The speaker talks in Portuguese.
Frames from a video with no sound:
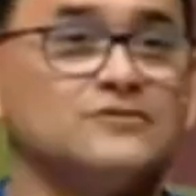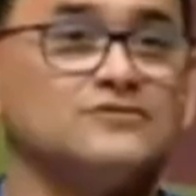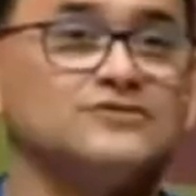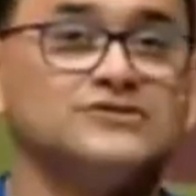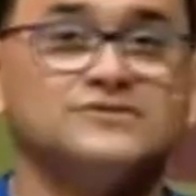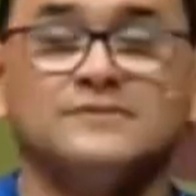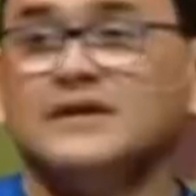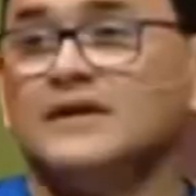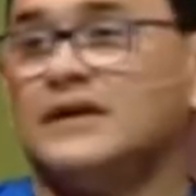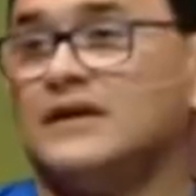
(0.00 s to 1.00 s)
hoje
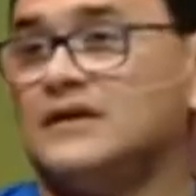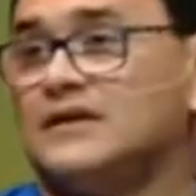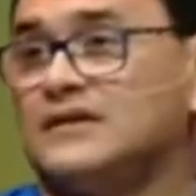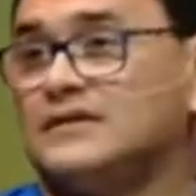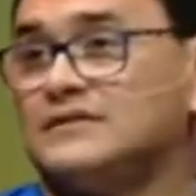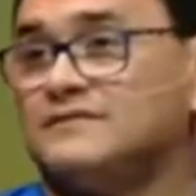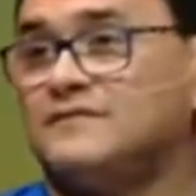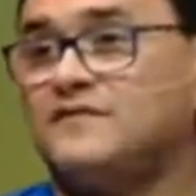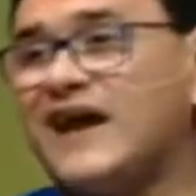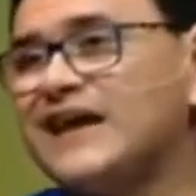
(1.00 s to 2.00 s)
ah,
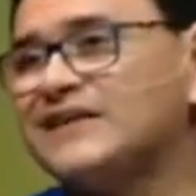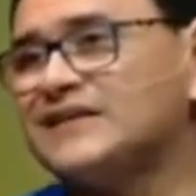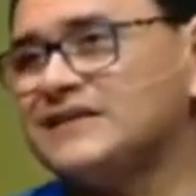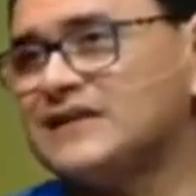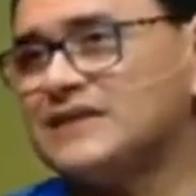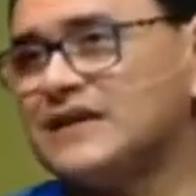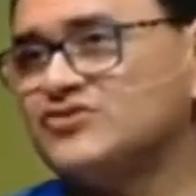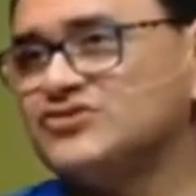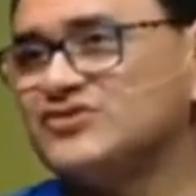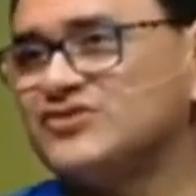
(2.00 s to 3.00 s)
fala, até
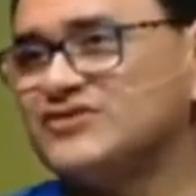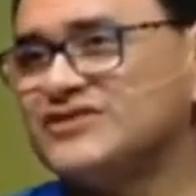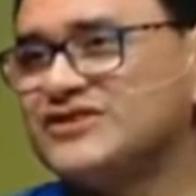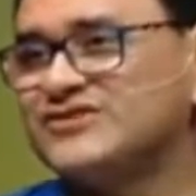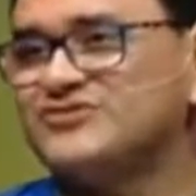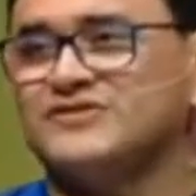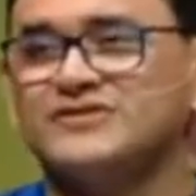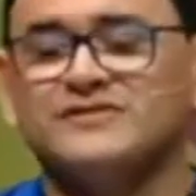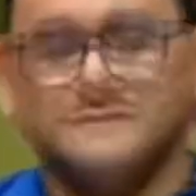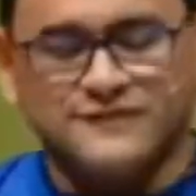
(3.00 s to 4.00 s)
hoje os seus escritos
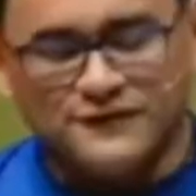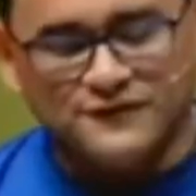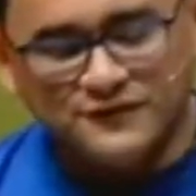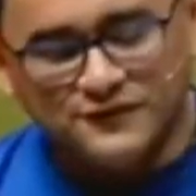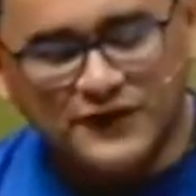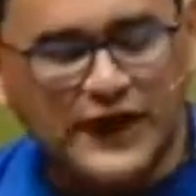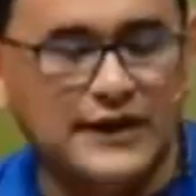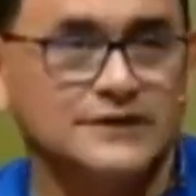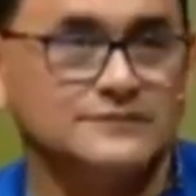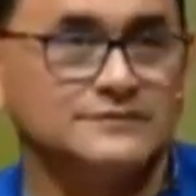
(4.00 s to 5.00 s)

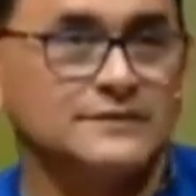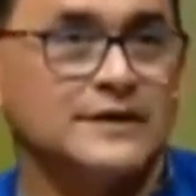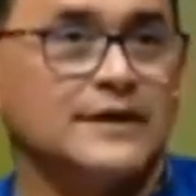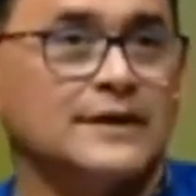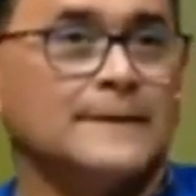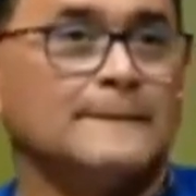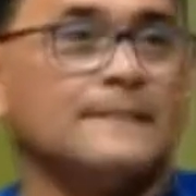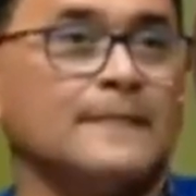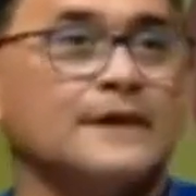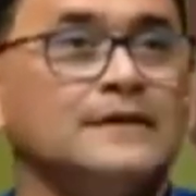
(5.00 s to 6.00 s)
falam.
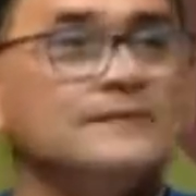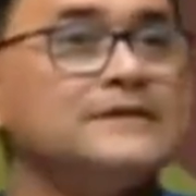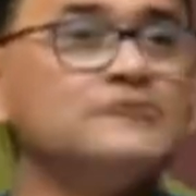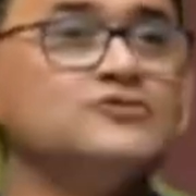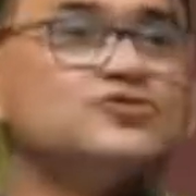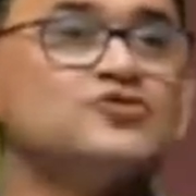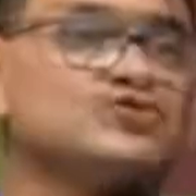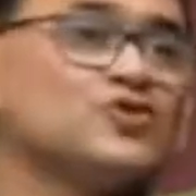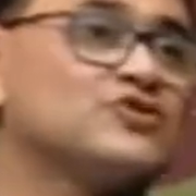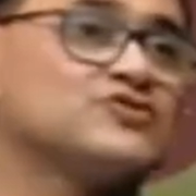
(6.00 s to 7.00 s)
E tem
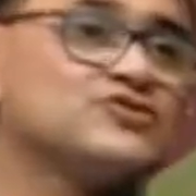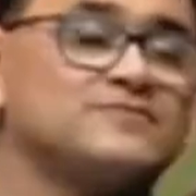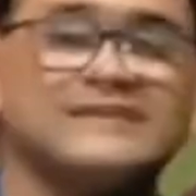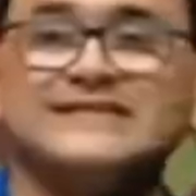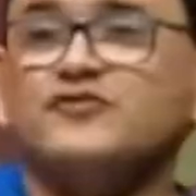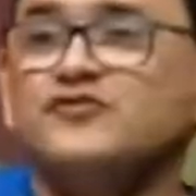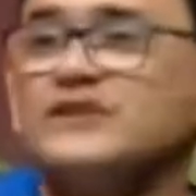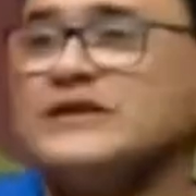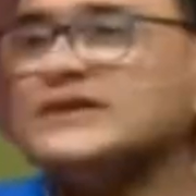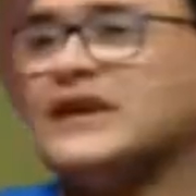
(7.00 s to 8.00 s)
muitos outros, mas eu
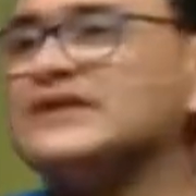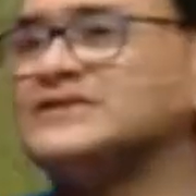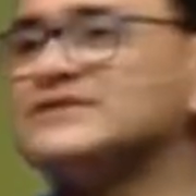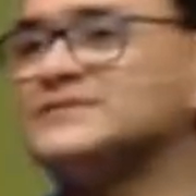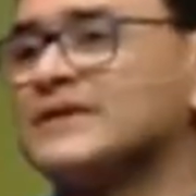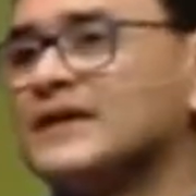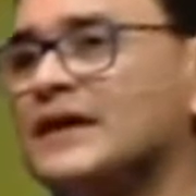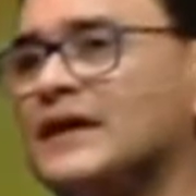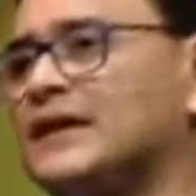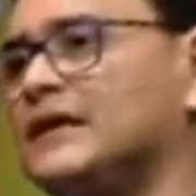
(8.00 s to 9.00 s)
fui atrás
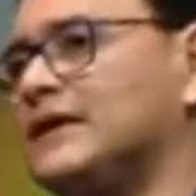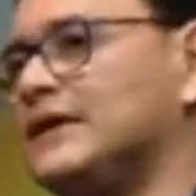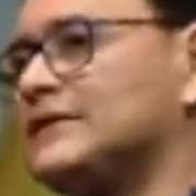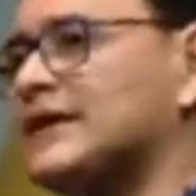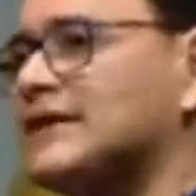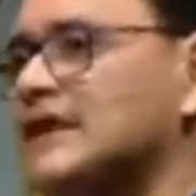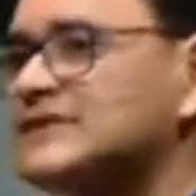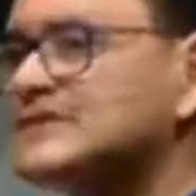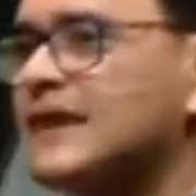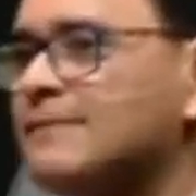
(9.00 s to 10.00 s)
é,
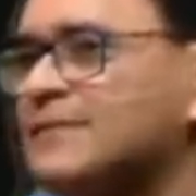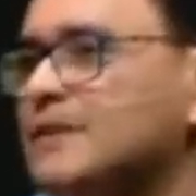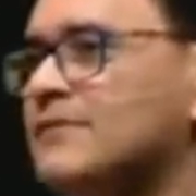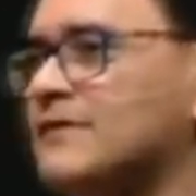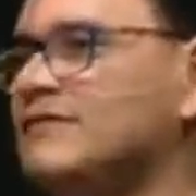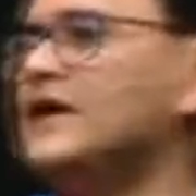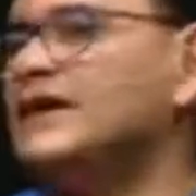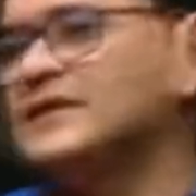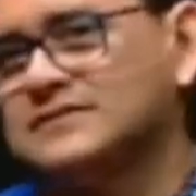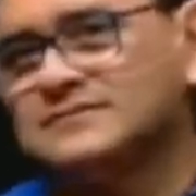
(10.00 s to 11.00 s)
daqueles que a Bíblia
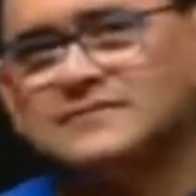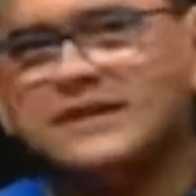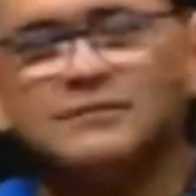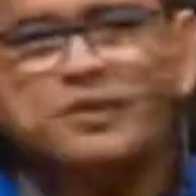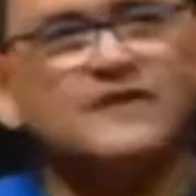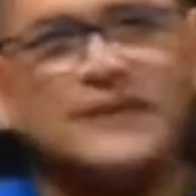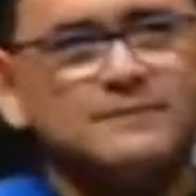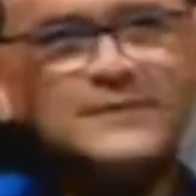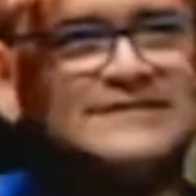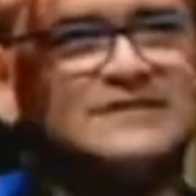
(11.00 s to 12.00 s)
fala. Né? Porque eu fiquei
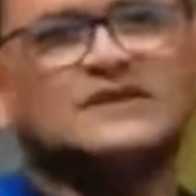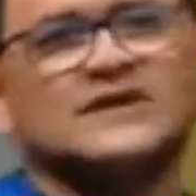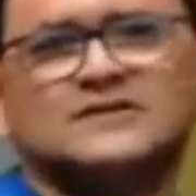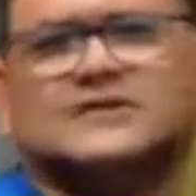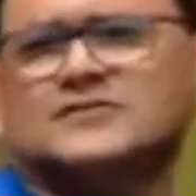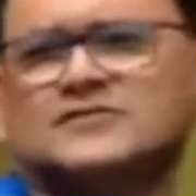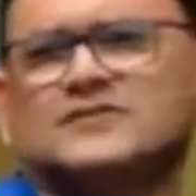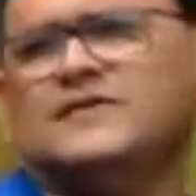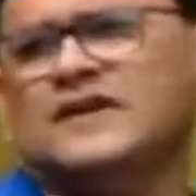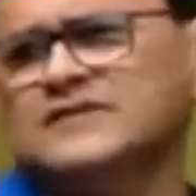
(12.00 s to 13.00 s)
pensando,
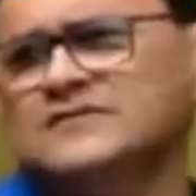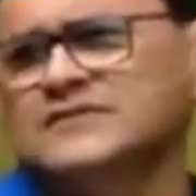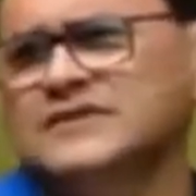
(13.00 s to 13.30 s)
Jesus fala sobre